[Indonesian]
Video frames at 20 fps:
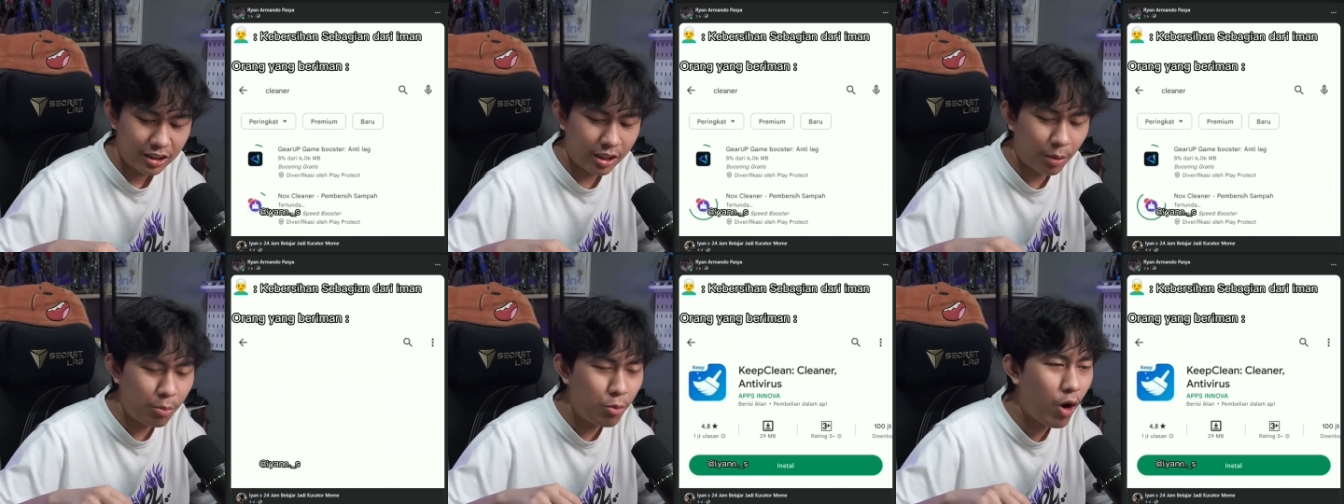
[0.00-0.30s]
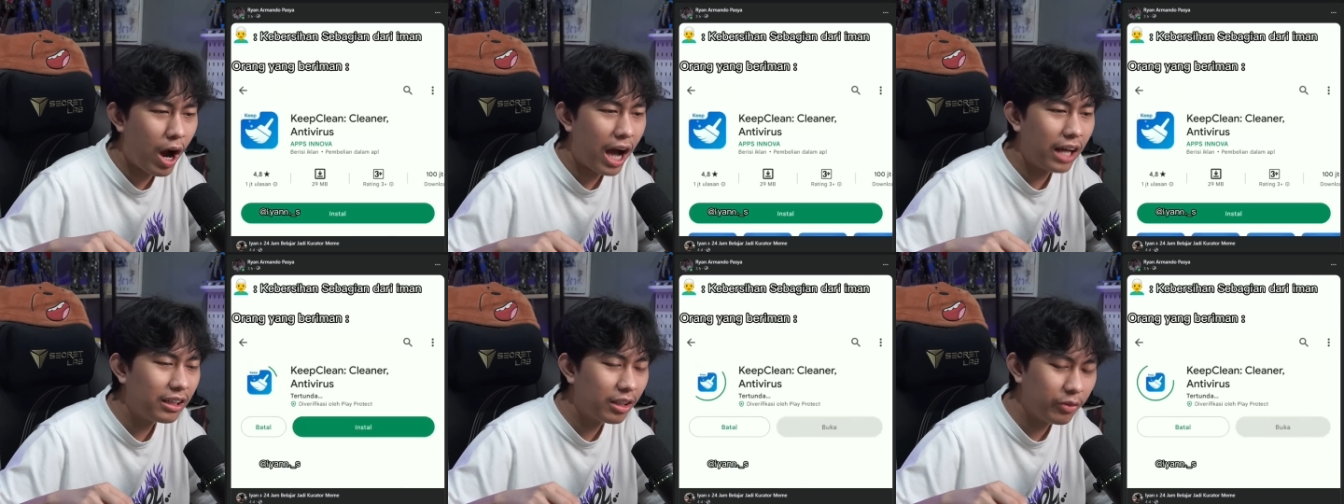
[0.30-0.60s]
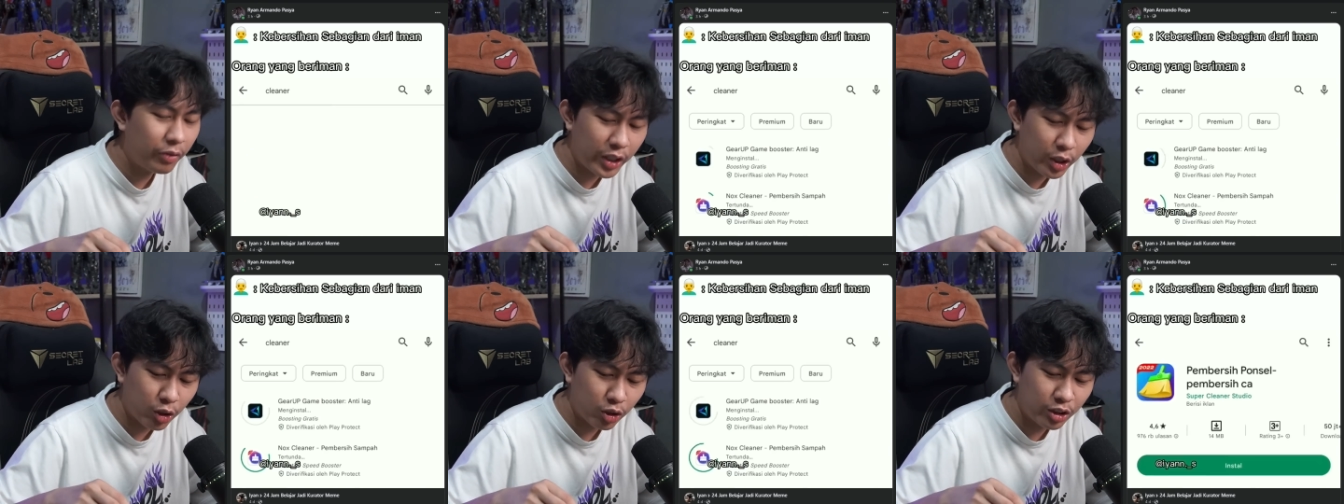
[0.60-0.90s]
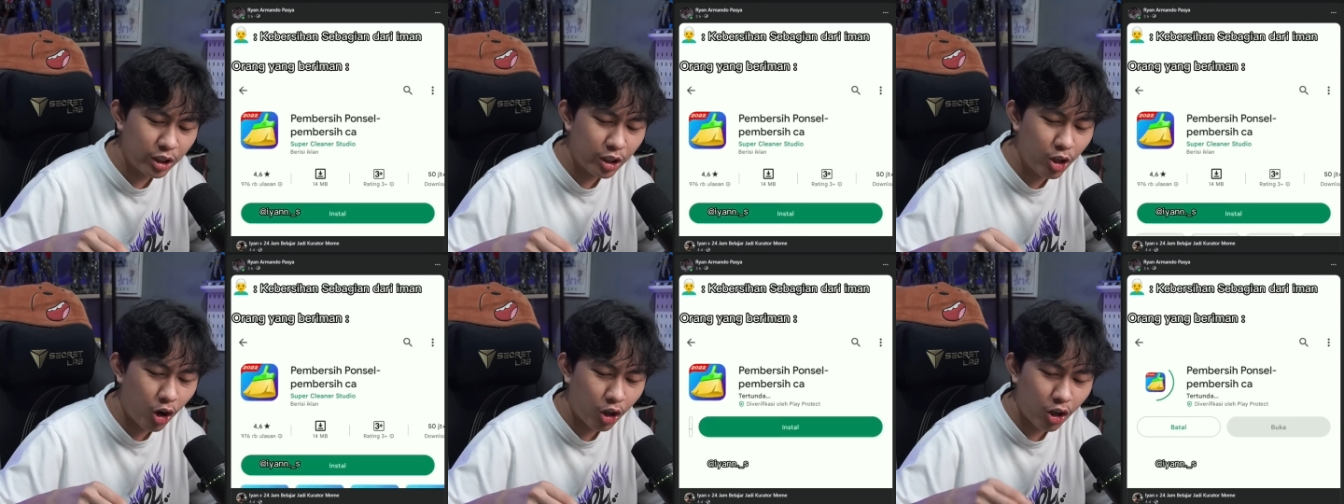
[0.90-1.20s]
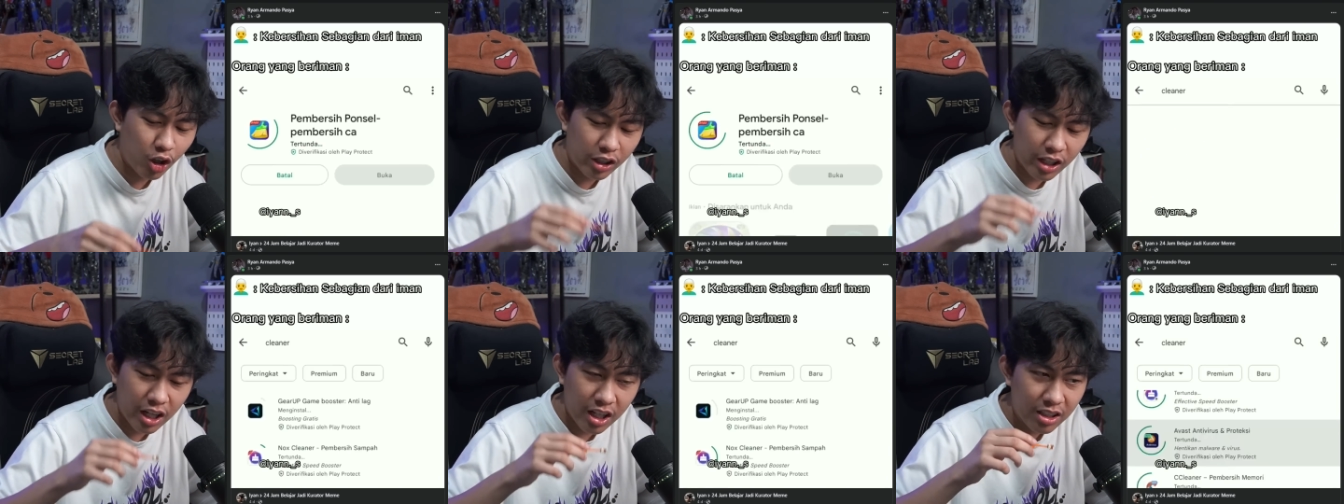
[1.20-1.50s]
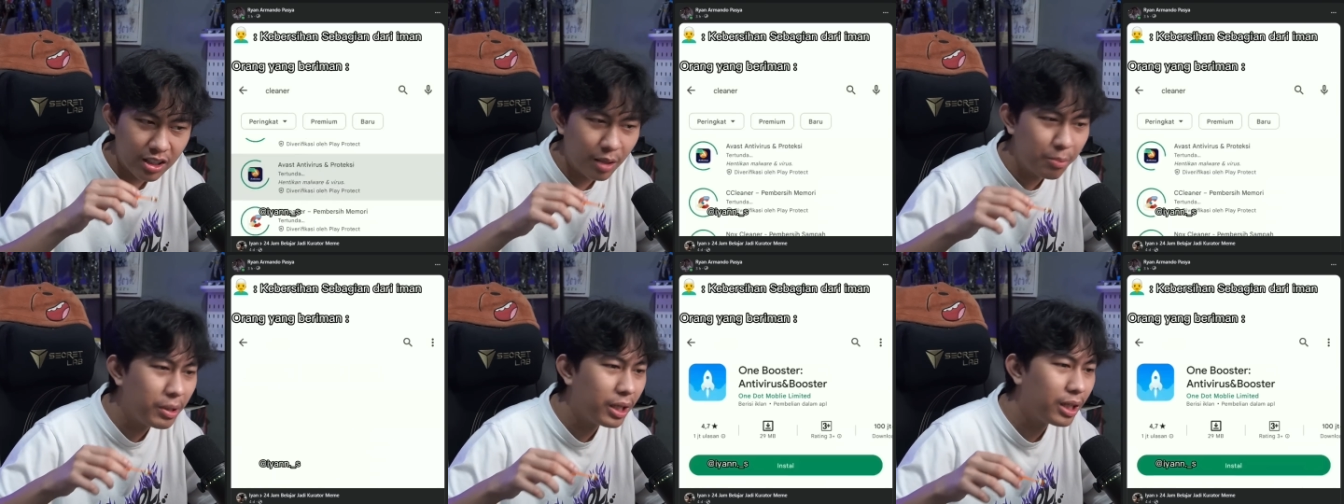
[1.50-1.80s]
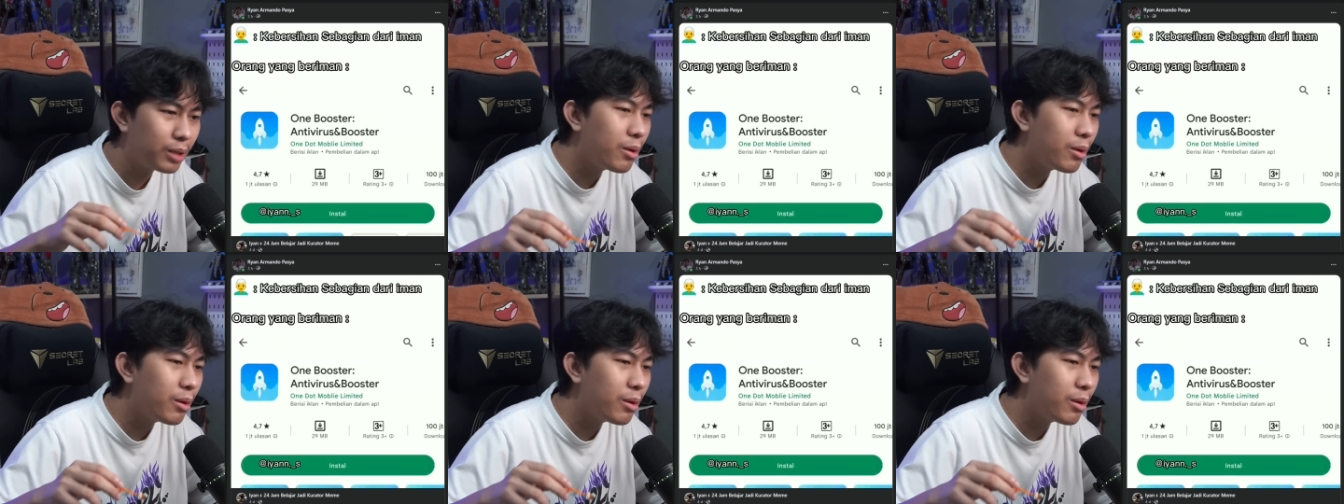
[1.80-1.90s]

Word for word: semua antivirus di download ya demi